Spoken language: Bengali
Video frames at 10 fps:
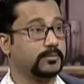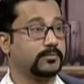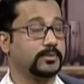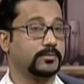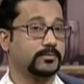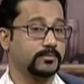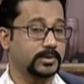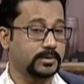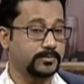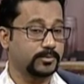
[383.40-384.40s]
ওই
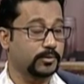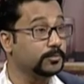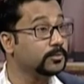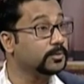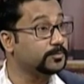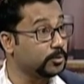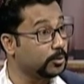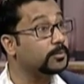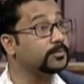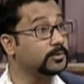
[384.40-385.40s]
মানে
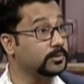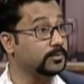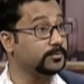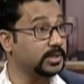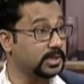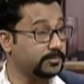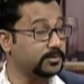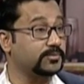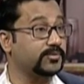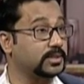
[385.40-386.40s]
প্রলোভনীয়
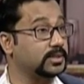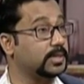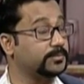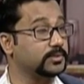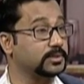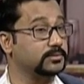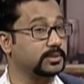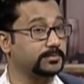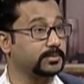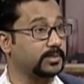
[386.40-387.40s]
বিজ্ঞাপনের ফাঁদে না পড়ে যদি
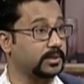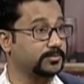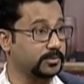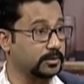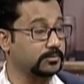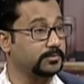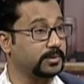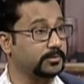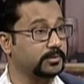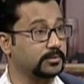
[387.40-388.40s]
আপনি ভালো প্রোডাক্টগুলো
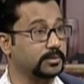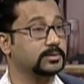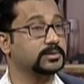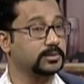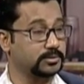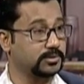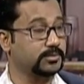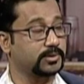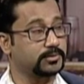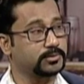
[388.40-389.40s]
ব্যবহার করেন
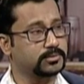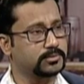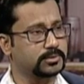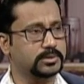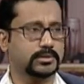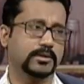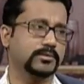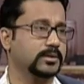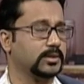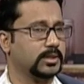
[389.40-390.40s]
চিকিৎসকের পরামর্শ অনুসারে
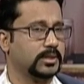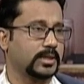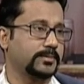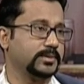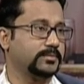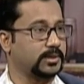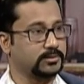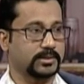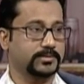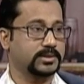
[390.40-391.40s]
তাহলে আপনি ভালো
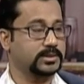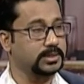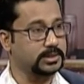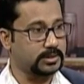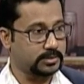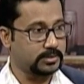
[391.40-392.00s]
থাকবেন স্কিনটা